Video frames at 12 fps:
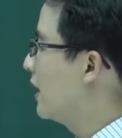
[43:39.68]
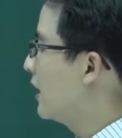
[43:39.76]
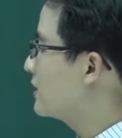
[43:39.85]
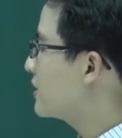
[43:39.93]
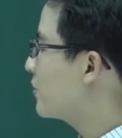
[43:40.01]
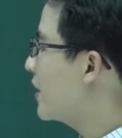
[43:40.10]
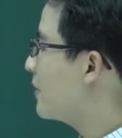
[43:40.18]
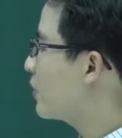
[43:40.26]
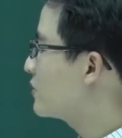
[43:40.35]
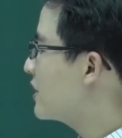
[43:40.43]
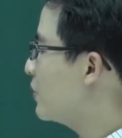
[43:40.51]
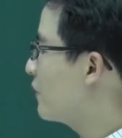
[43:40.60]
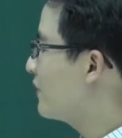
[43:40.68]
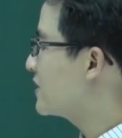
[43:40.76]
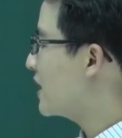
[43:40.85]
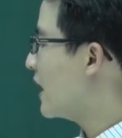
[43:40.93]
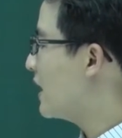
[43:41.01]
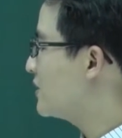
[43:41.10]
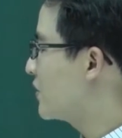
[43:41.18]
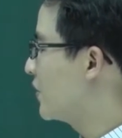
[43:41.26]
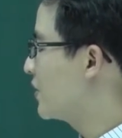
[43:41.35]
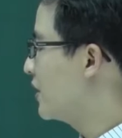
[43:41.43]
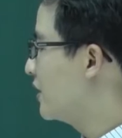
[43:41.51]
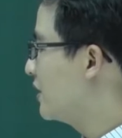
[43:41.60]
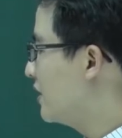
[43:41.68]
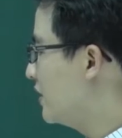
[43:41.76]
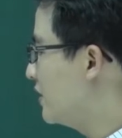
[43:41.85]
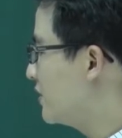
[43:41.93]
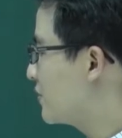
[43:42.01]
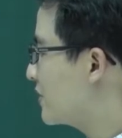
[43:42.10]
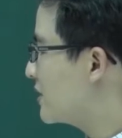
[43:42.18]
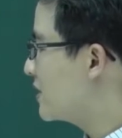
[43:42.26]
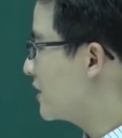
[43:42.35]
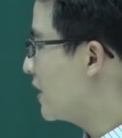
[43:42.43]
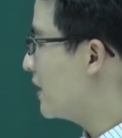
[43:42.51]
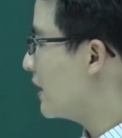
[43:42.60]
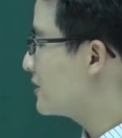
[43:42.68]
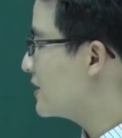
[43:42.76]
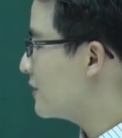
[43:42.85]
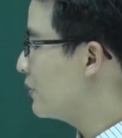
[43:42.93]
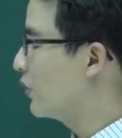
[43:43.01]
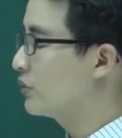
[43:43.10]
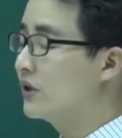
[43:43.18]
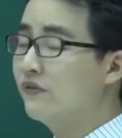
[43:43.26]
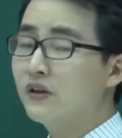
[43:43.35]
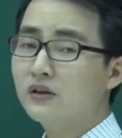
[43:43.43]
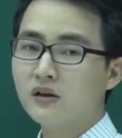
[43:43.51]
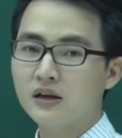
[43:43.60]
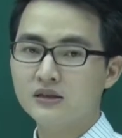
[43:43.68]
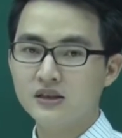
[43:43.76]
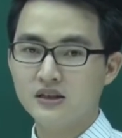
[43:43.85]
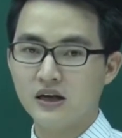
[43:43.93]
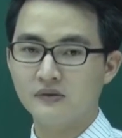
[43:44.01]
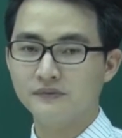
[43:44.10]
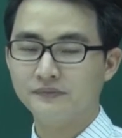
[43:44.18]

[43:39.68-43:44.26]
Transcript: À, sau khi em có Z một và Z hai rồi thì chúng ta sẽ thấy là Z một thì phần thực là gì nhỉ?